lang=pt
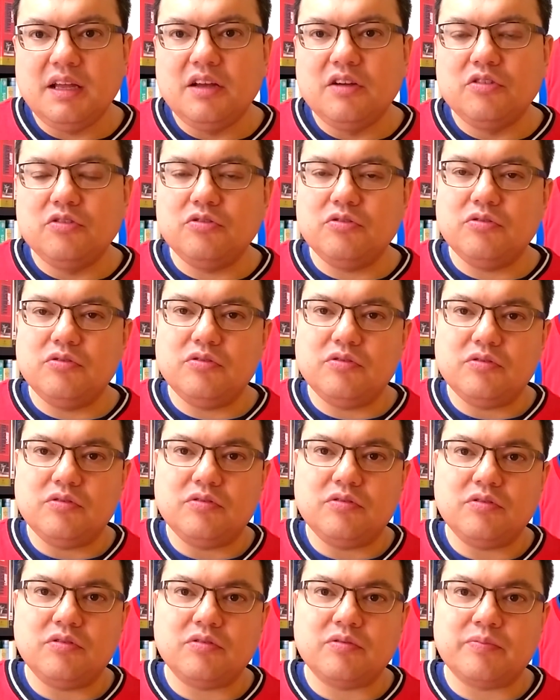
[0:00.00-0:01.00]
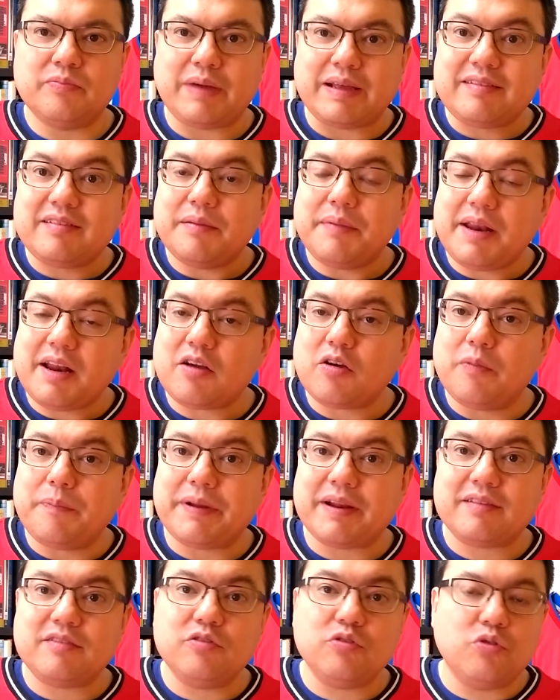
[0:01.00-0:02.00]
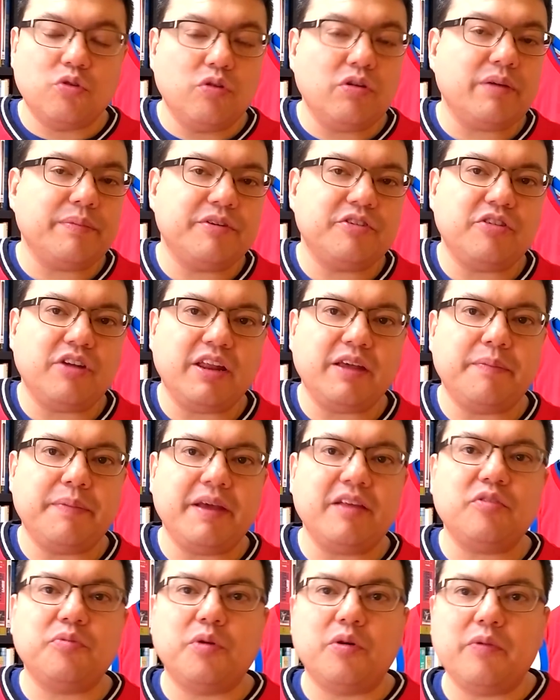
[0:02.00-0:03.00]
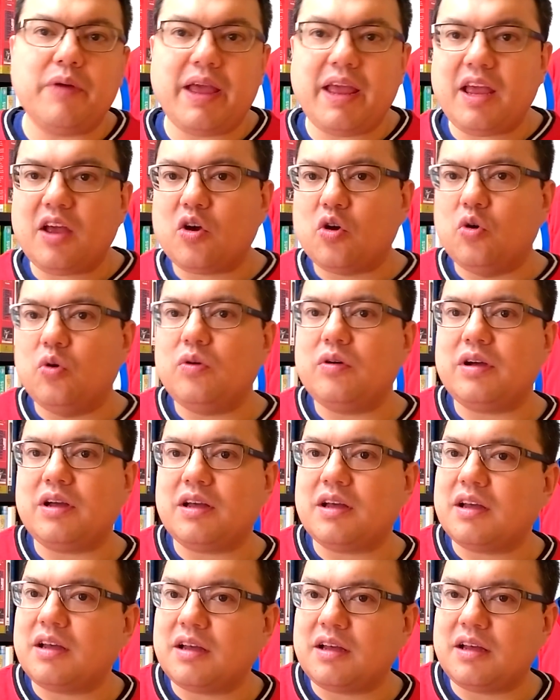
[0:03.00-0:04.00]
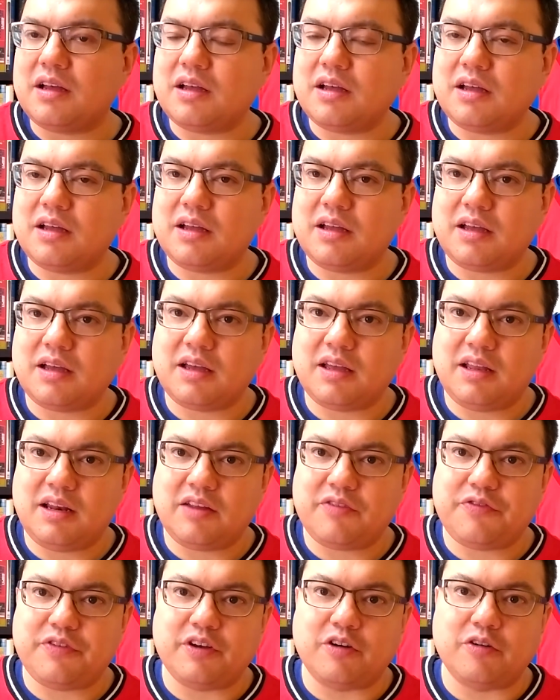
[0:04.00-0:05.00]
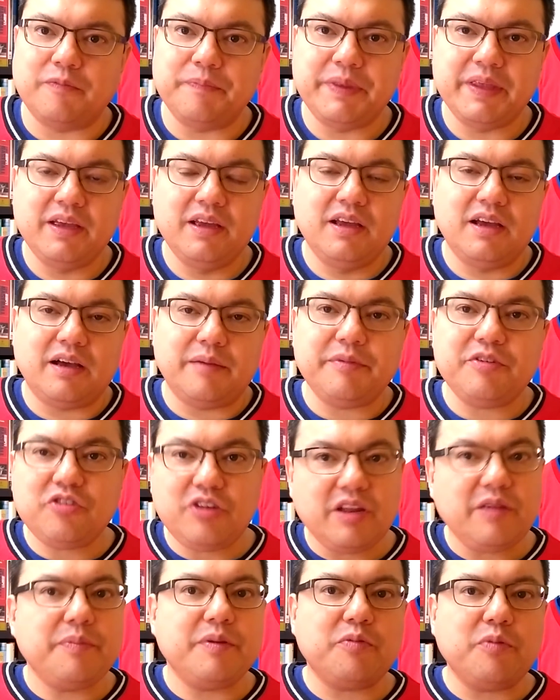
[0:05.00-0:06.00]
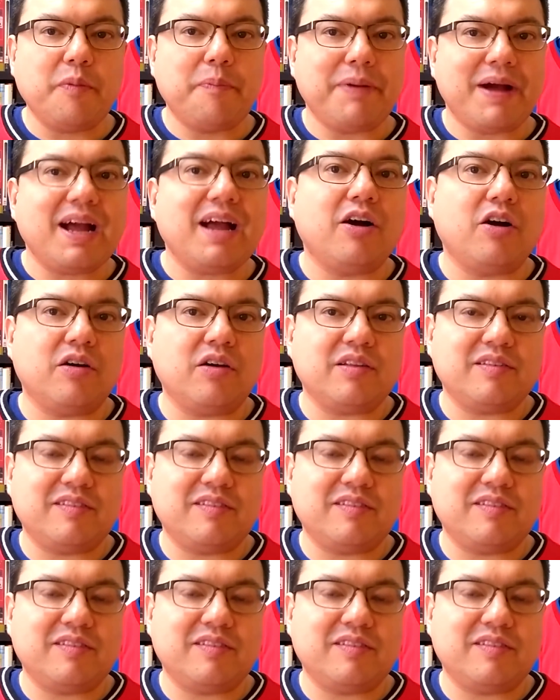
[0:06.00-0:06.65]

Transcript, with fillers: no, mas também na comparação com a Major League Baseball e com a, a NFL. A Major League Baseball paga